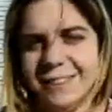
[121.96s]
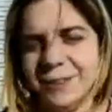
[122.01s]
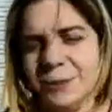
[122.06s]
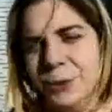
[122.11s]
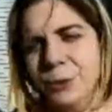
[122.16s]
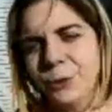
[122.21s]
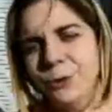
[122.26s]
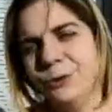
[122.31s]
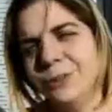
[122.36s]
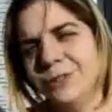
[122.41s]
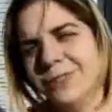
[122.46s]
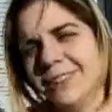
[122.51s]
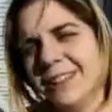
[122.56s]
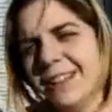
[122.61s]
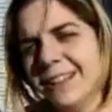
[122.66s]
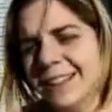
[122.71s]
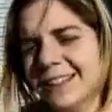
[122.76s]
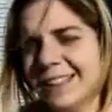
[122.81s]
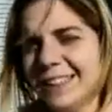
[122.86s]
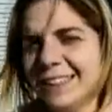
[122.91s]
Sanat
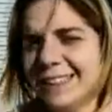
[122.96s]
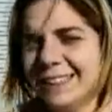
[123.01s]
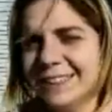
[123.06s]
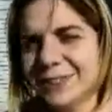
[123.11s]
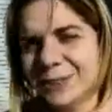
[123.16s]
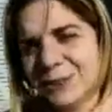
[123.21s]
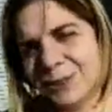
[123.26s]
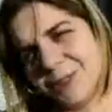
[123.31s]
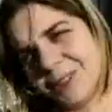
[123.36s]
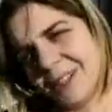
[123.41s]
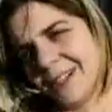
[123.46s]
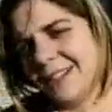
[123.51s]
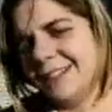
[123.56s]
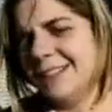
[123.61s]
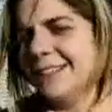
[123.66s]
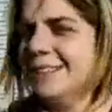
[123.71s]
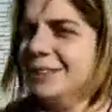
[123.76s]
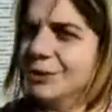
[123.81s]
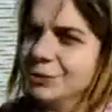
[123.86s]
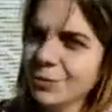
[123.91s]
Okulu'nda e,
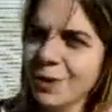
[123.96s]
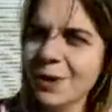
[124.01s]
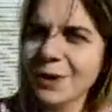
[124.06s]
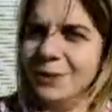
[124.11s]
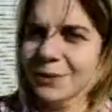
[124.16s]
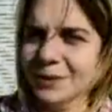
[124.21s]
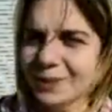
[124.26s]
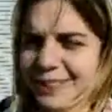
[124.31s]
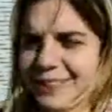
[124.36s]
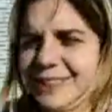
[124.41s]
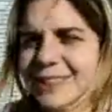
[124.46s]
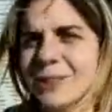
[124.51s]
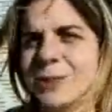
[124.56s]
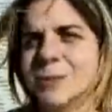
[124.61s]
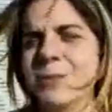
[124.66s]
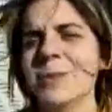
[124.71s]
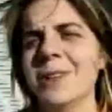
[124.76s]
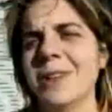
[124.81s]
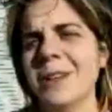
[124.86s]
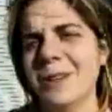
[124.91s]
çocuklarla cuma günleri
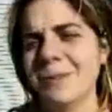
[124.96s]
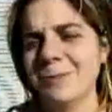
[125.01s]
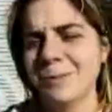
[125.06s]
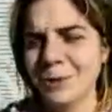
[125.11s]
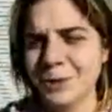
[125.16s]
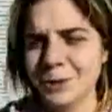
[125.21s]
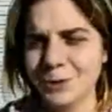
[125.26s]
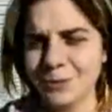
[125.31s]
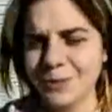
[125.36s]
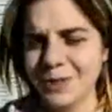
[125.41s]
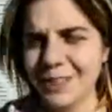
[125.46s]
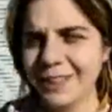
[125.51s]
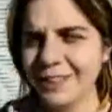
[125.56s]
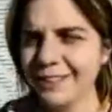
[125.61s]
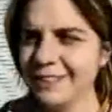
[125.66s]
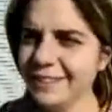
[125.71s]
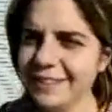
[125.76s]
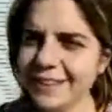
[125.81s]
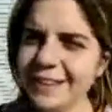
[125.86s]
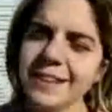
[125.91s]
çalışmalar yapıyoruz
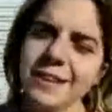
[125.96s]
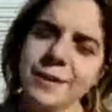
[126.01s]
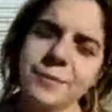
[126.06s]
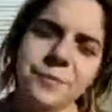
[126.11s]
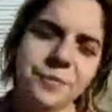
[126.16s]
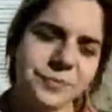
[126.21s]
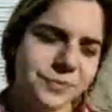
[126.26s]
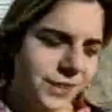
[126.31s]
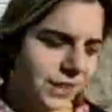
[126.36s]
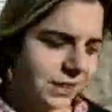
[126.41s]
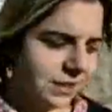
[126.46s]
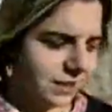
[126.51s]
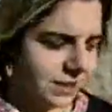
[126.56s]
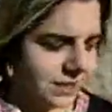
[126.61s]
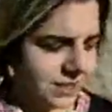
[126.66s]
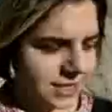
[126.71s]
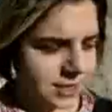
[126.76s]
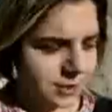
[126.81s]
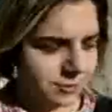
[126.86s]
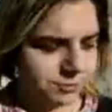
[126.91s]
birlikte.
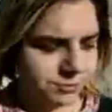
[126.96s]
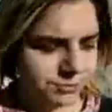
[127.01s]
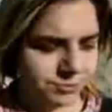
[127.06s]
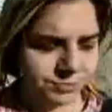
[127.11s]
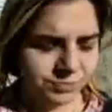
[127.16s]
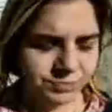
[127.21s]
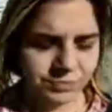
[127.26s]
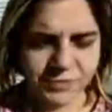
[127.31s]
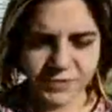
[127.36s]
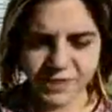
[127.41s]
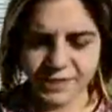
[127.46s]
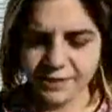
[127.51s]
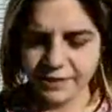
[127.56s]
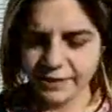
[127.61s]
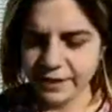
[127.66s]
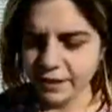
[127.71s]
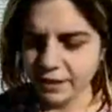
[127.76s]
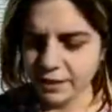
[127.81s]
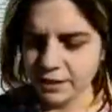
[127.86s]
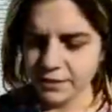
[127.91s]
Resim,
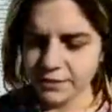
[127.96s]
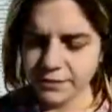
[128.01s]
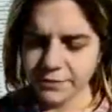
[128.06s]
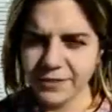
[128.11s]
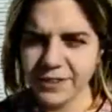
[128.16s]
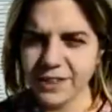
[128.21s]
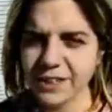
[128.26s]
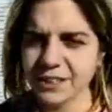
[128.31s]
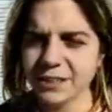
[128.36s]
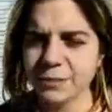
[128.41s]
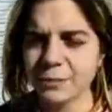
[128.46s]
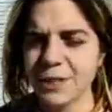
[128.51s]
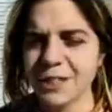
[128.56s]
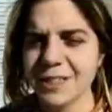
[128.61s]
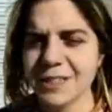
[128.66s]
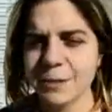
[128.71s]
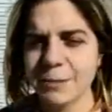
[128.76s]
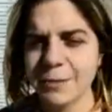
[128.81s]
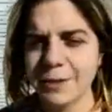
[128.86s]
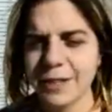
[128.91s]
işte farklı
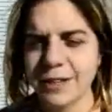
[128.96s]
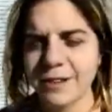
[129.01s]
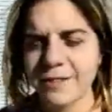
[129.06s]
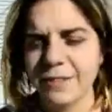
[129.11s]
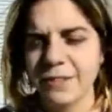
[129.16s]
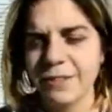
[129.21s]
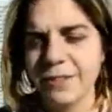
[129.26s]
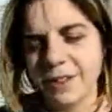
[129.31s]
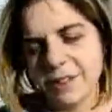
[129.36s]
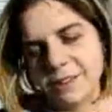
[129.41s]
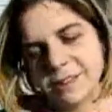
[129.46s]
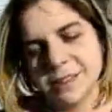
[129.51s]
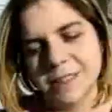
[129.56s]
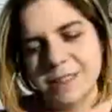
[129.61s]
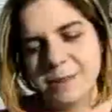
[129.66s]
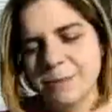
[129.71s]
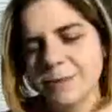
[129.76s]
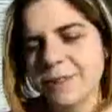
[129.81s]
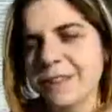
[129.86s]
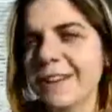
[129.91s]
malzemeler ve farklı
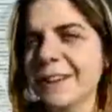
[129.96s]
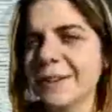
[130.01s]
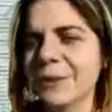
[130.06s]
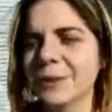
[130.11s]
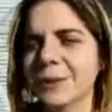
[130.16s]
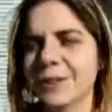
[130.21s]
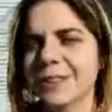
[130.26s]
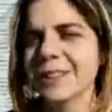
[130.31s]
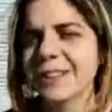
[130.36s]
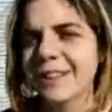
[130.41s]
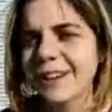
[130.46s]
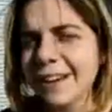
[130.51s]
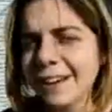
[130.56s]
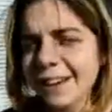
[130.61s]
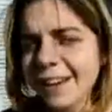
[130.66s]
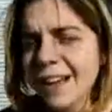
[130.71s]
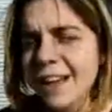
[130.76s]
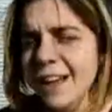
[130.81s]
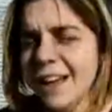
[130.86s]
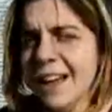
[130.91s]
disiplinler kullanarak.
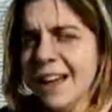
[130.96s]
